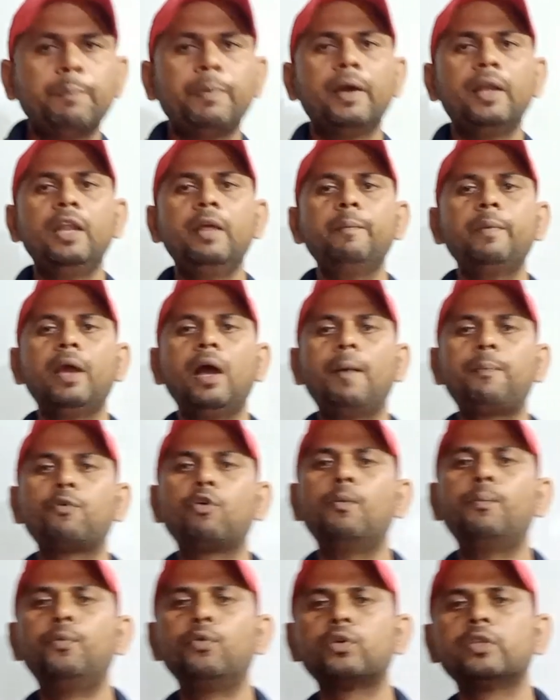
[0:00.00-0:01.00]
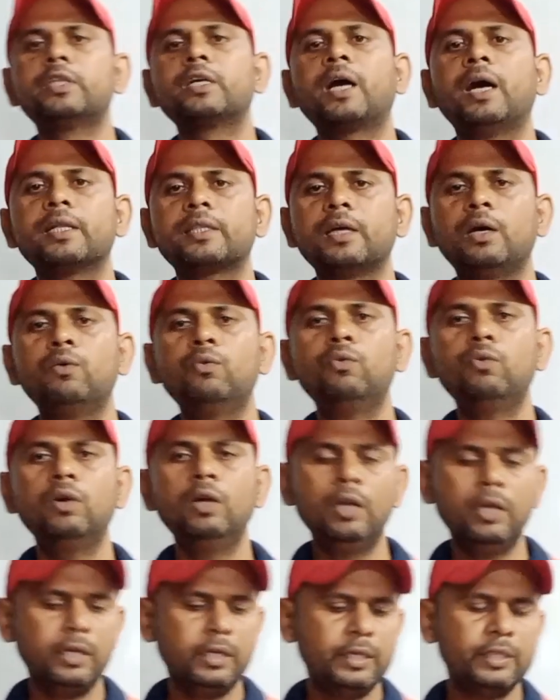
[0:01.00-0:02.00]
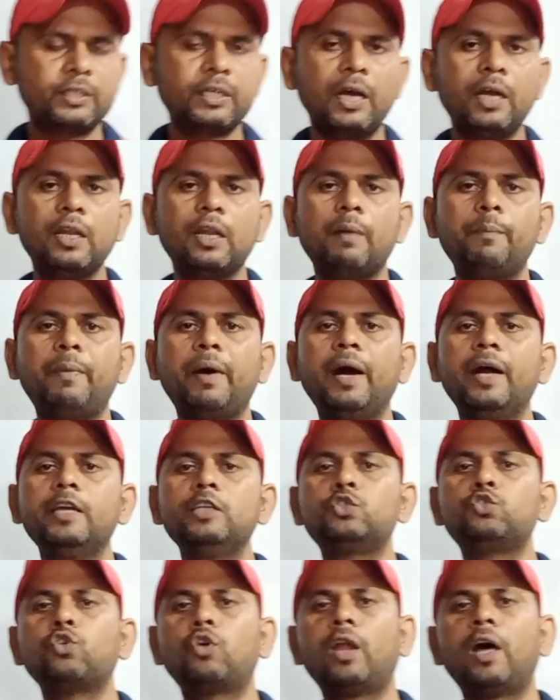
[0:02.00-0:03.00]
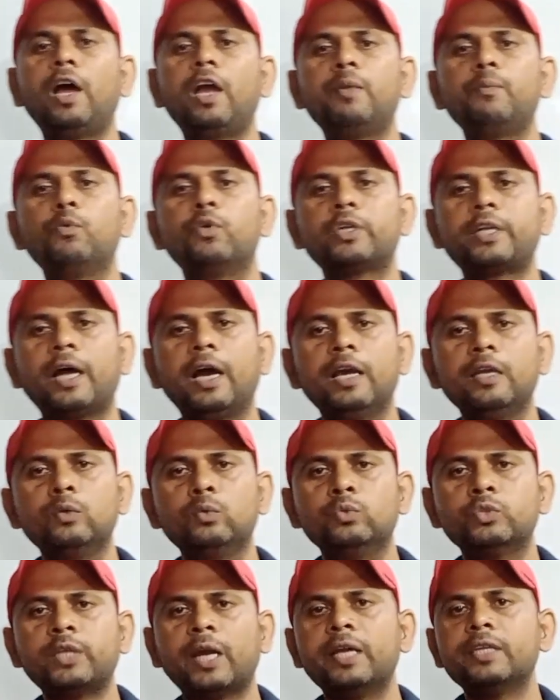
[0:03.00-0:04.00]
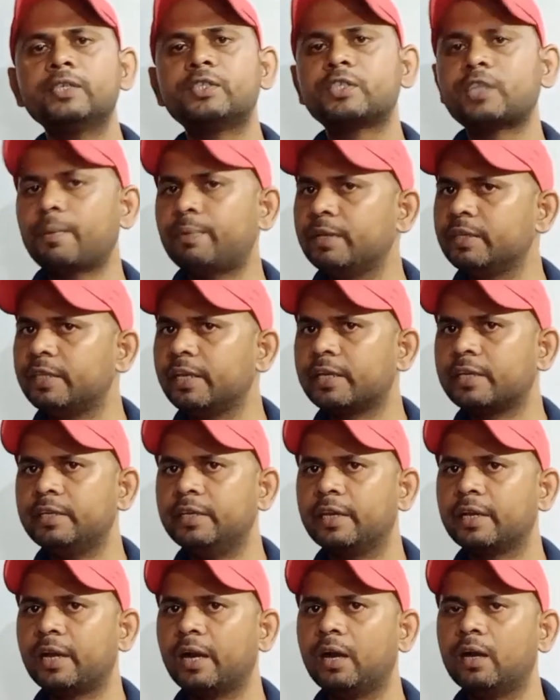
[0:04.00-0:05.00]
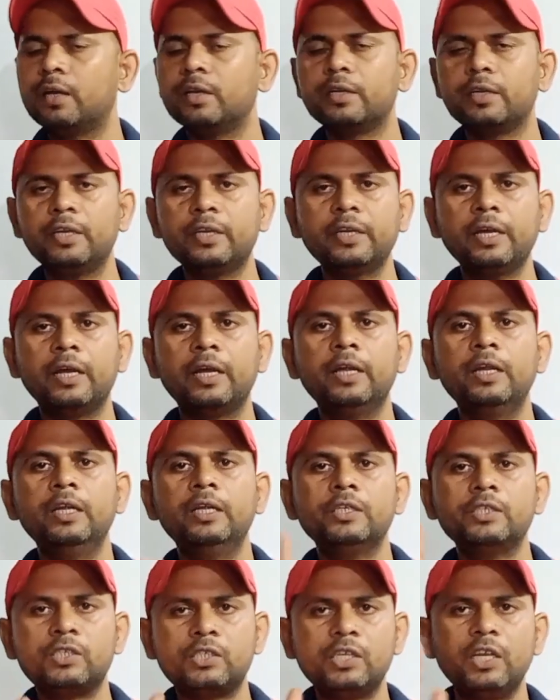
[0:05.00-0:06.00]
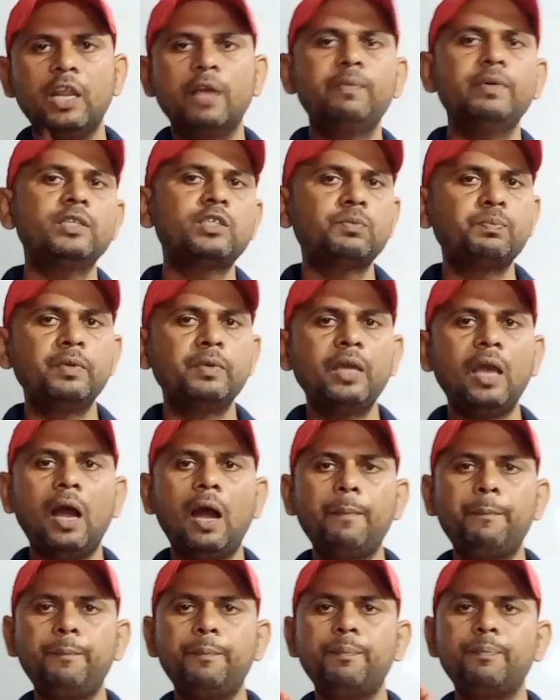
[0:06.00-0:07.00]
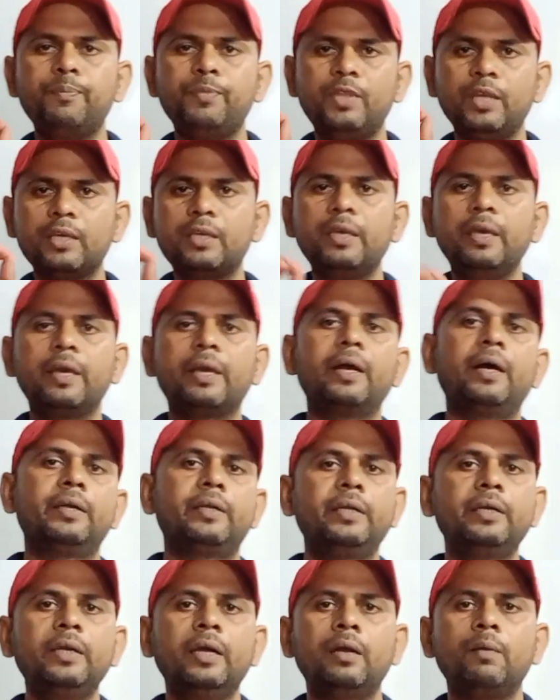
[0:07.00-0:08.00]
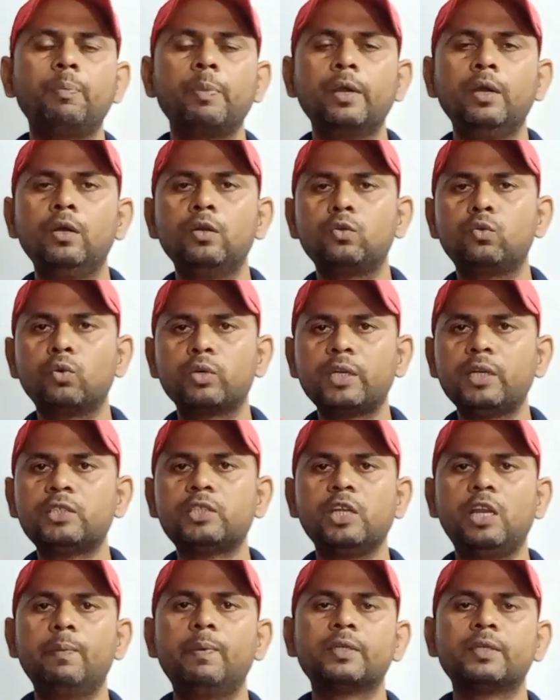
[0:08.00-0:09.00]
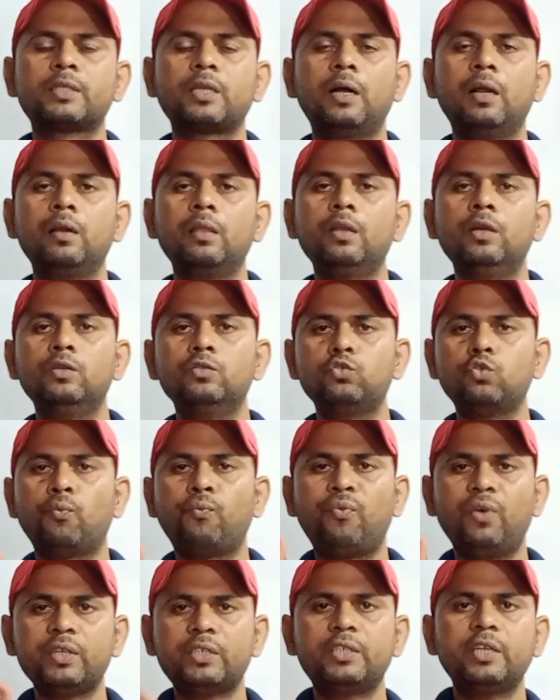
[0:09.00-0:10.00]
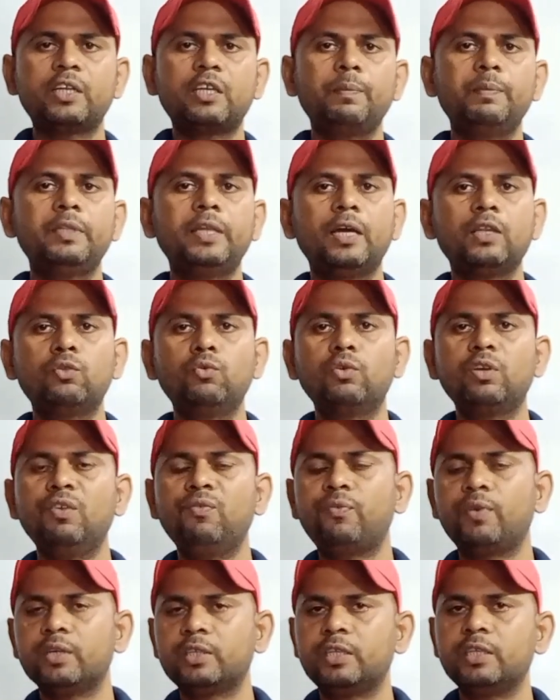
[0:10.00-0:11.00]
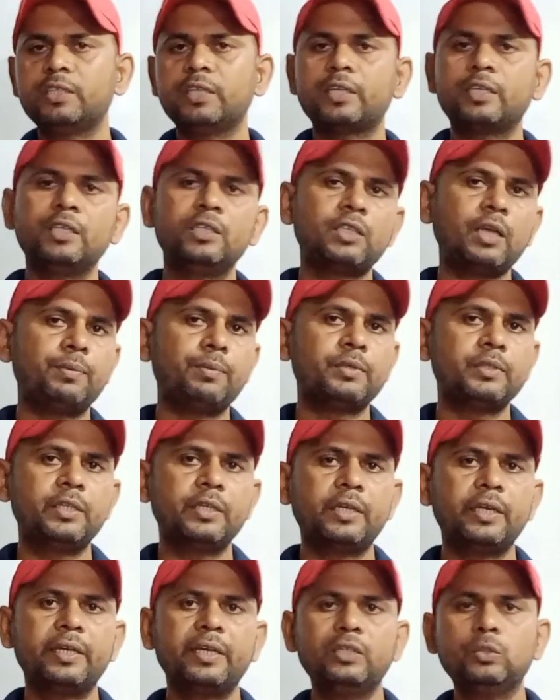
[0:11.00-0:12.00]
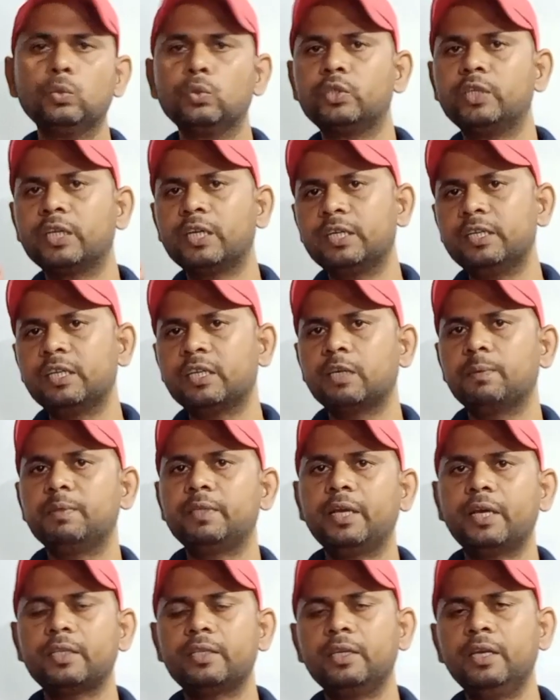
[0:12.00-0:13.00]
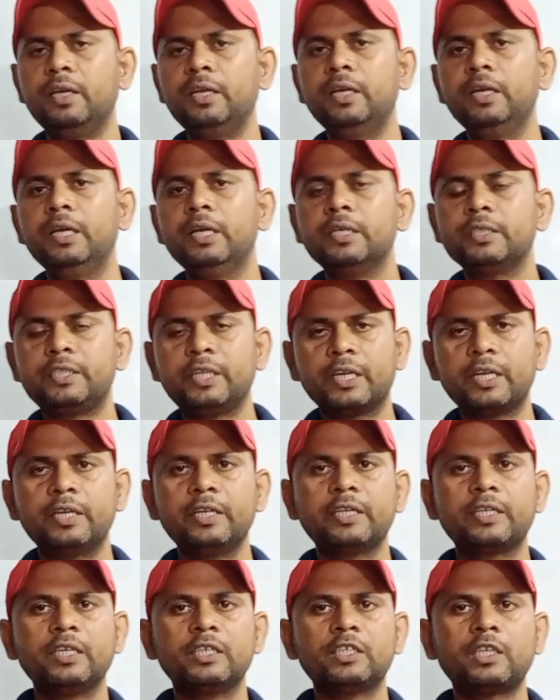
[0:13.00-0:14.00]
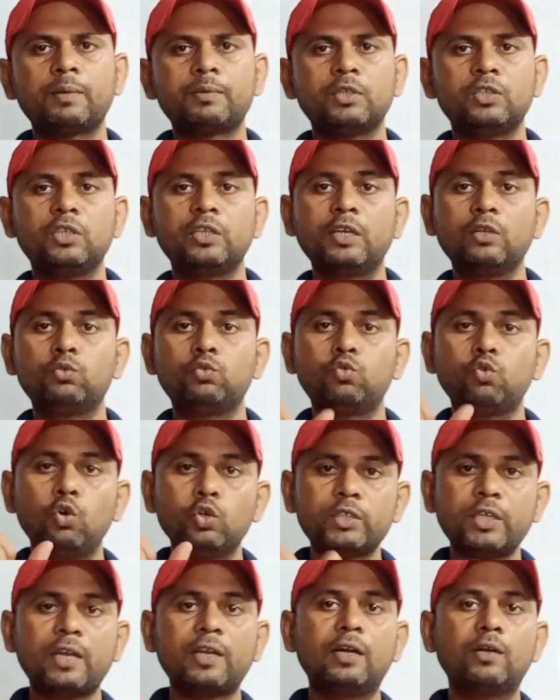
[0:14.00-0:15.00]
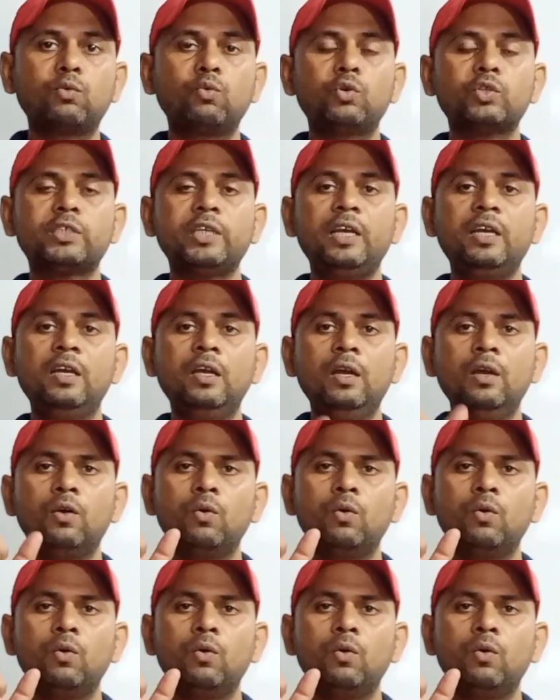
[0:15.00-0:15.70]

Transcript: पहले मैं आपको बुक दिखाता हूँ इसका लंबाई चौड़ाई मोटाई ऊंचाई सभी देखिएगा ठीक है सिलेबस भी आप देखिएगा ठीक है टोटल सिलेबस का जो फर्स्ट ईयर के विद्यार्थी होंगे फर्स्ट ईयर के हिसाब से देखेंगे जो सेकेंड ईयर के विद्यार्थी हैं सेकेंड ईयर के हिसाब से जिनका दो साल का कोर्स है